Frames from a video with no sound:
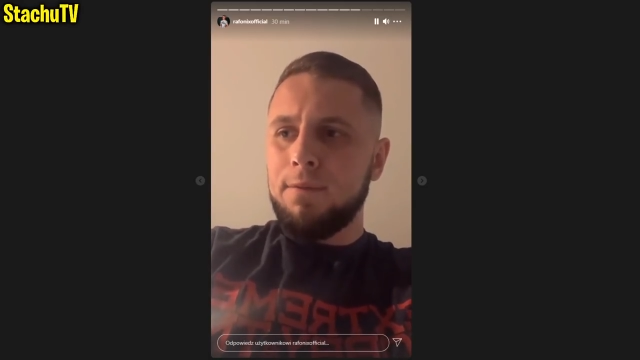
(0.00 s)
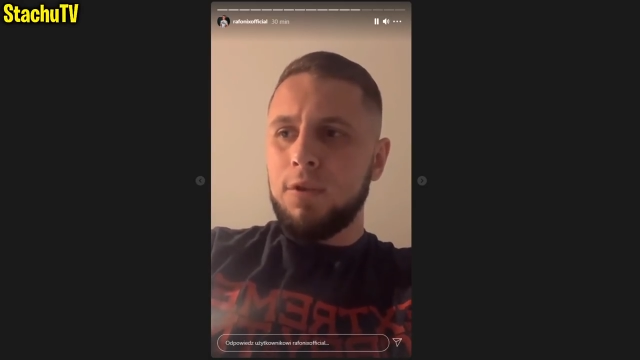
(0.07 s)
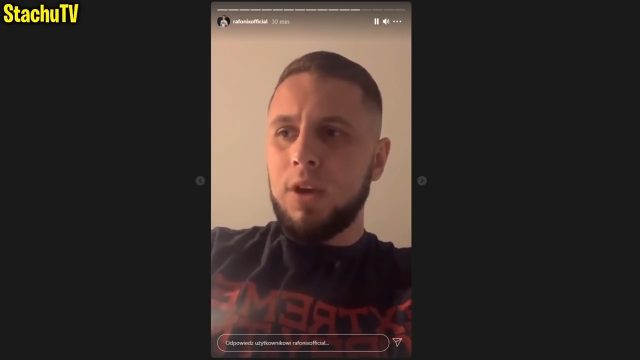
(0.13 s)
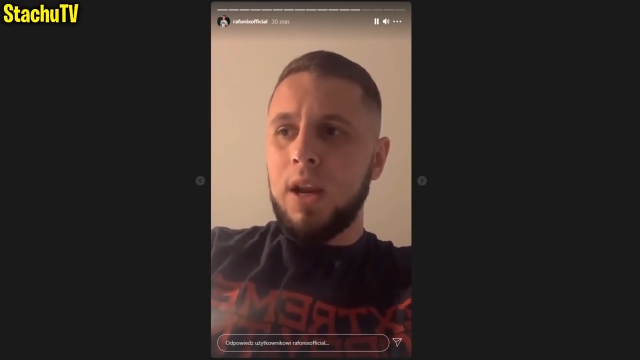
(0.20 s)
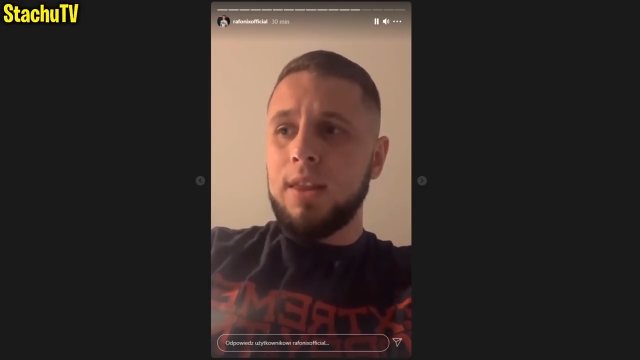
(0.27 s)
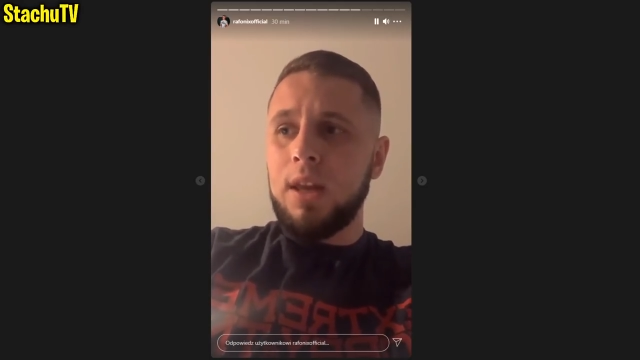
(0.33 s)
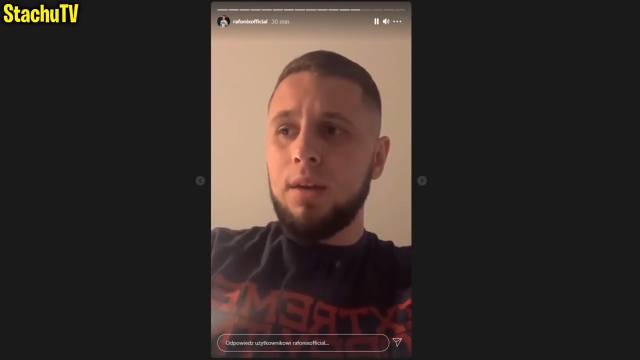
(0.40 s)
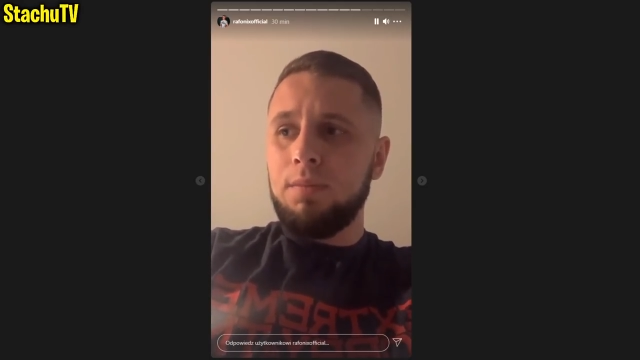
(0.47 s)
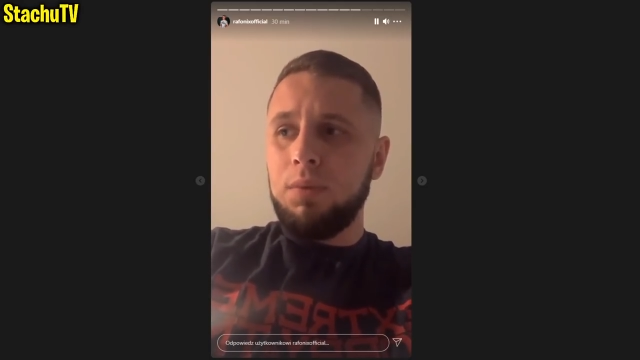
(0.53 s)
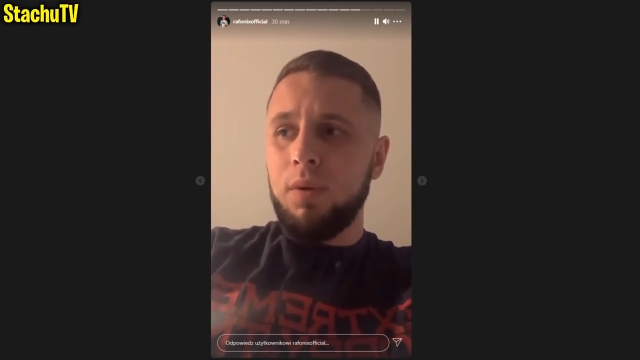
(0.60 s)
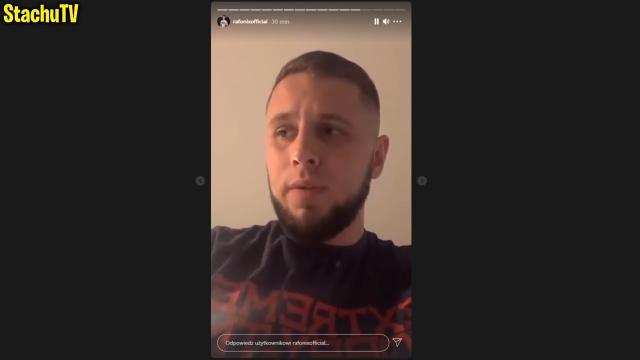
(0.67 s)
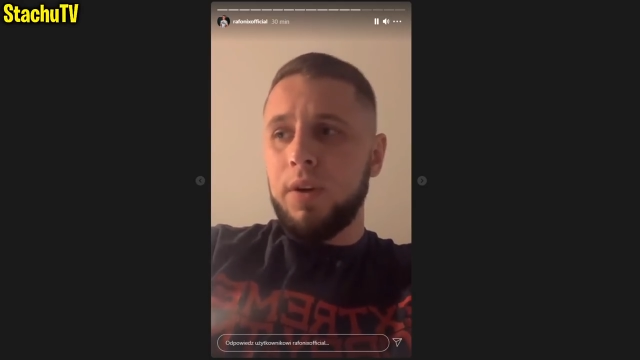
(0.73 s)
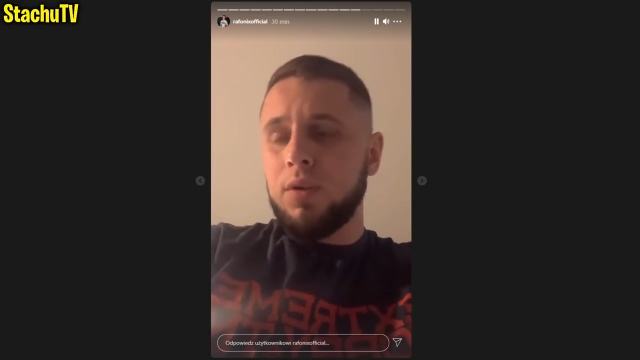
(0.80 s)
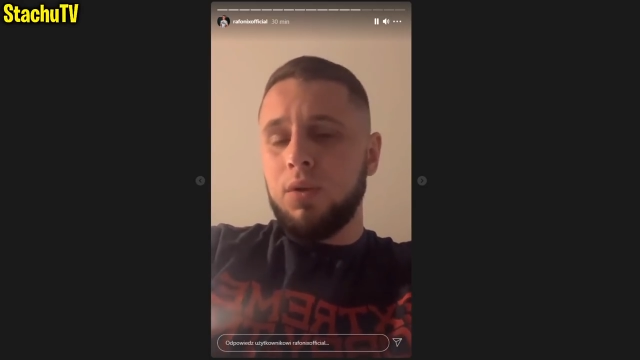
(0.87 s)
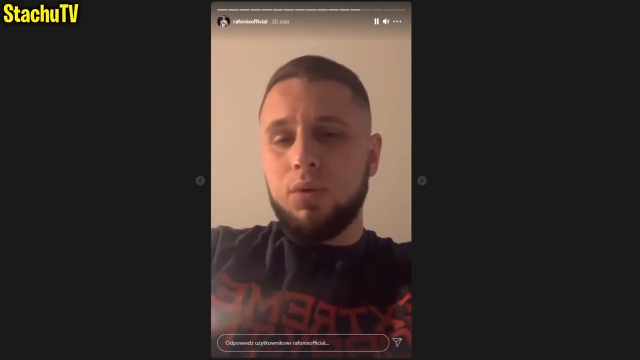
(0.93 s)
Trener
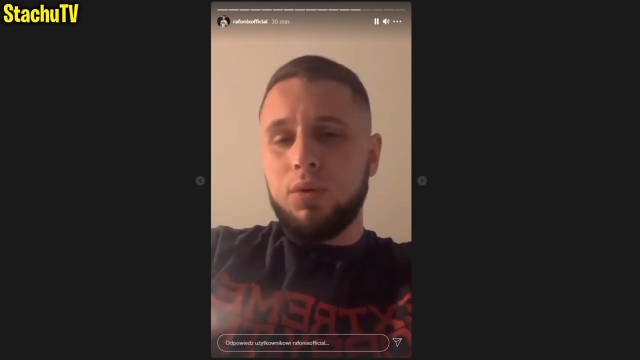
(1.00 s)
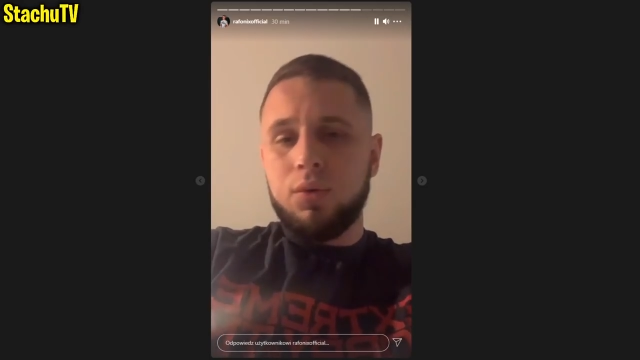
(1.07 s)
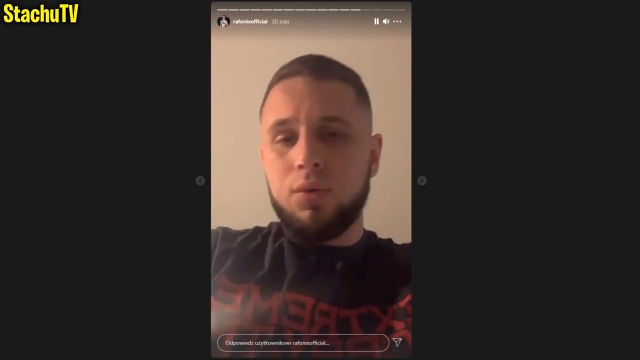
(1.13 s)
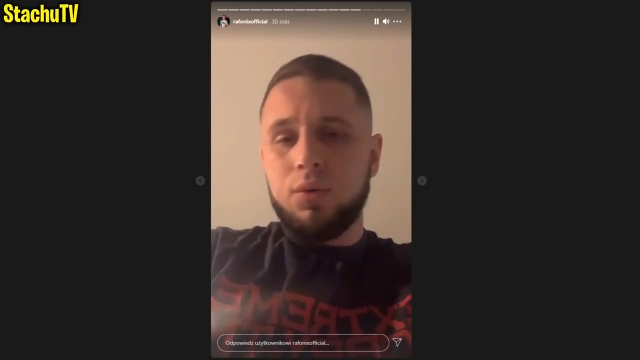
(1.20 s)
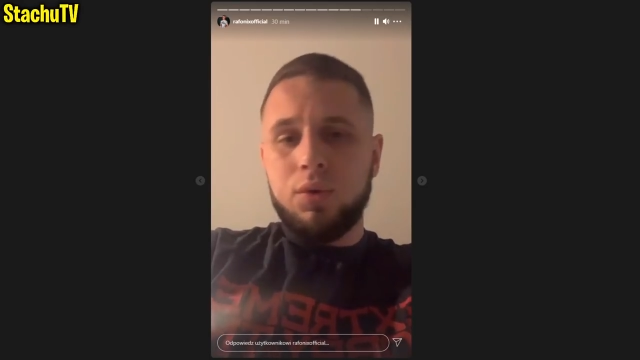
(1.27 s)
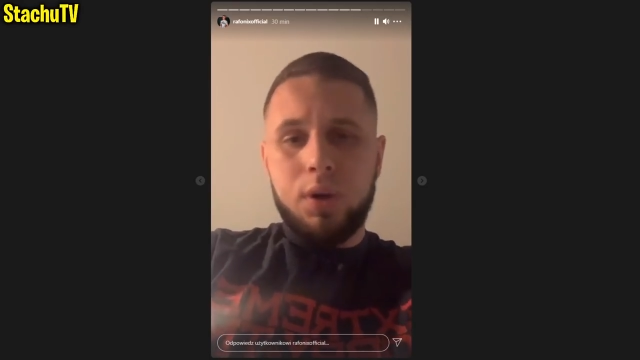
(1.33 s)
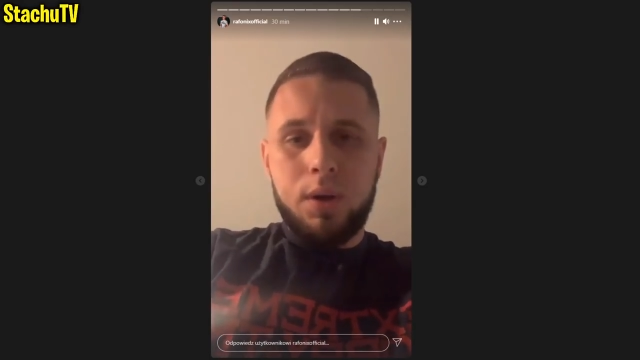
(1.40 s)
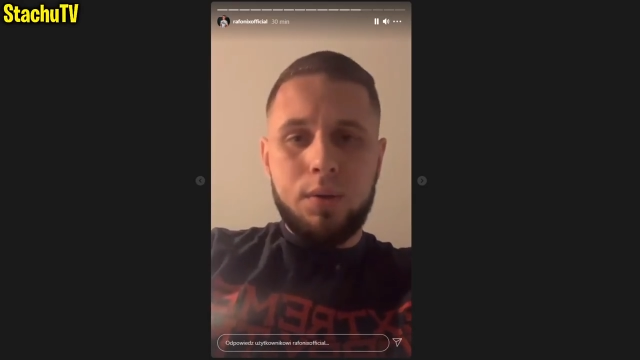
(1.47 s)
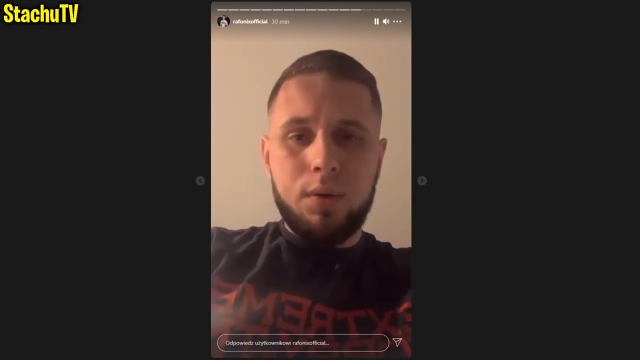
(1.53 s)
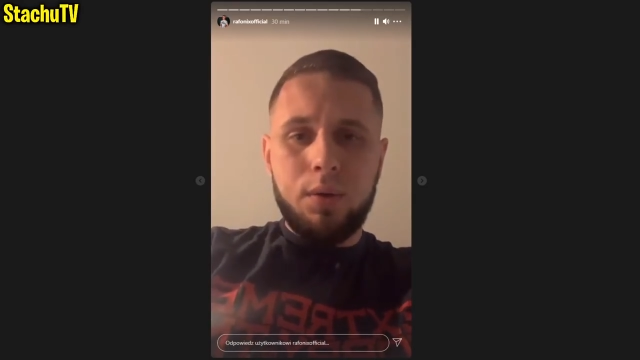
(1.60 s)
powiedział, że